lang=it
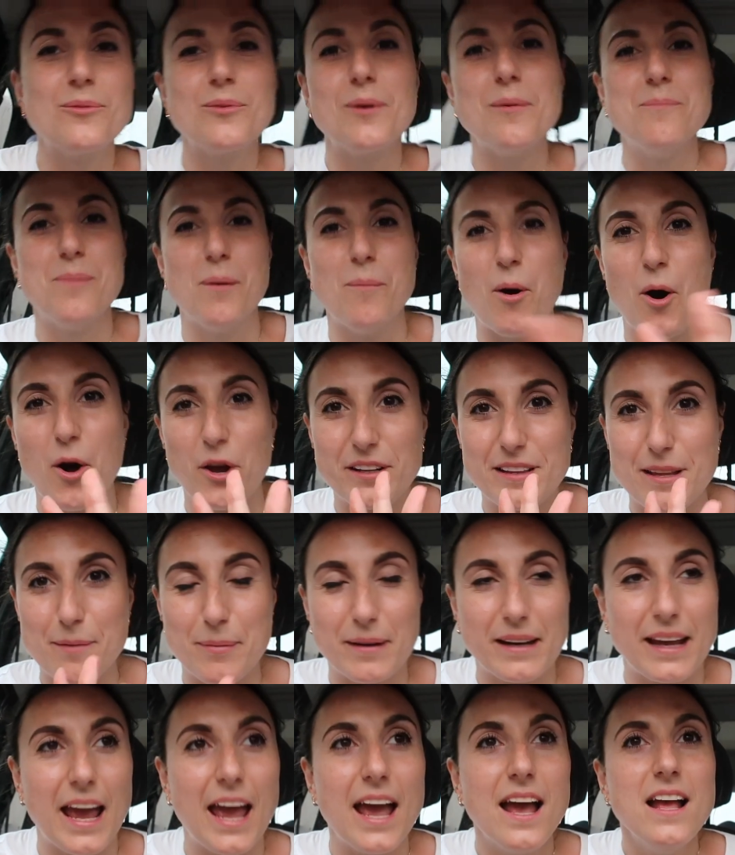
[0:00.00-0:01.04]
e due un po' morte
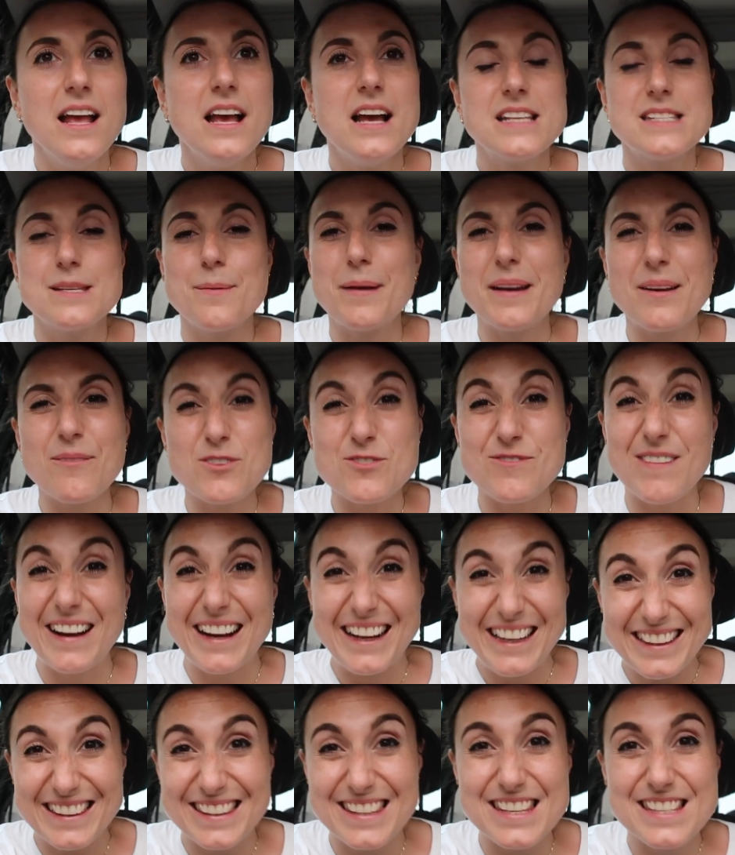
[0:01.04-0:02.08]
perché sia perché faceva
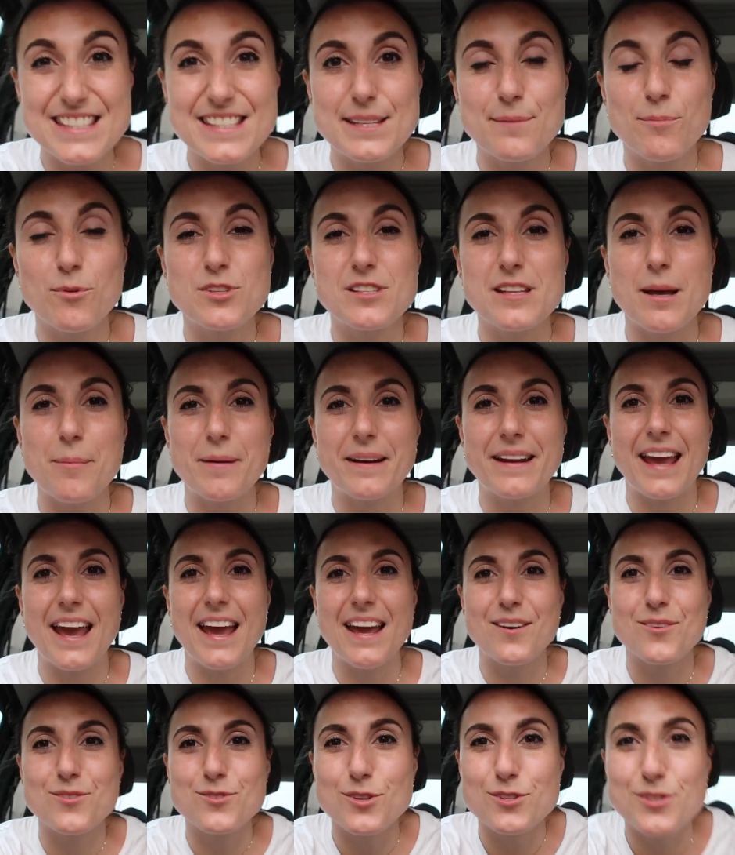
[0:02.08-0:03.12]
caldissimo, sia
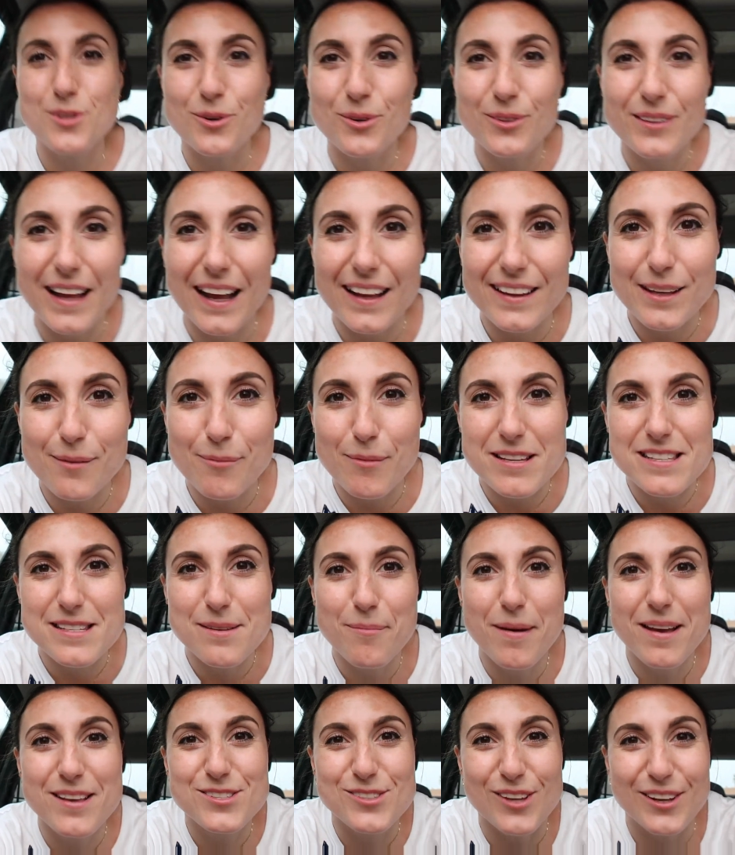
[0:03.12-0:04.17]
perché, non so se lo notate, ma
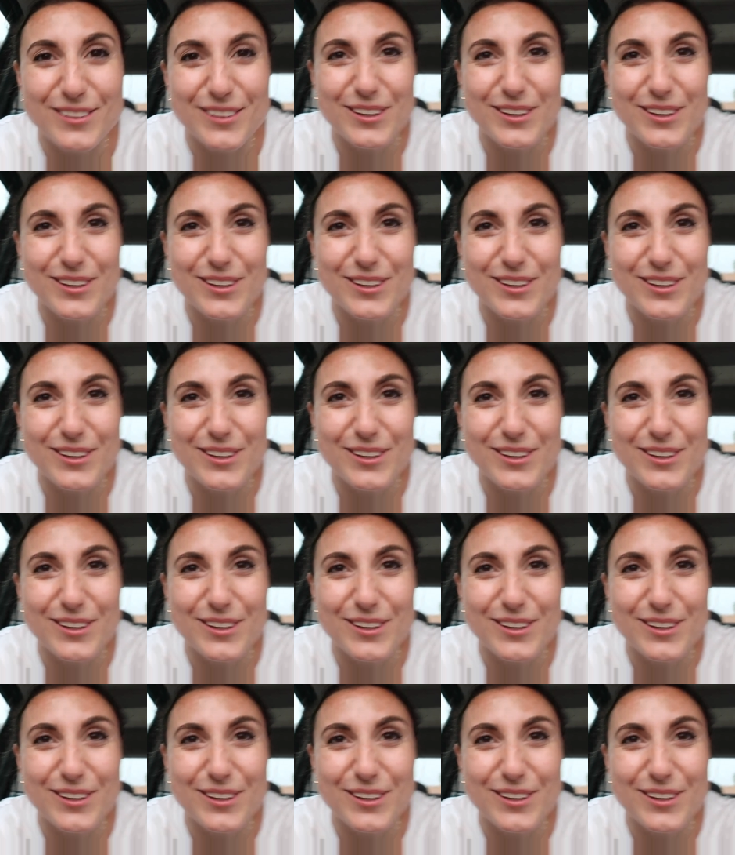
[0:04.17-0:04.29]
si è messo a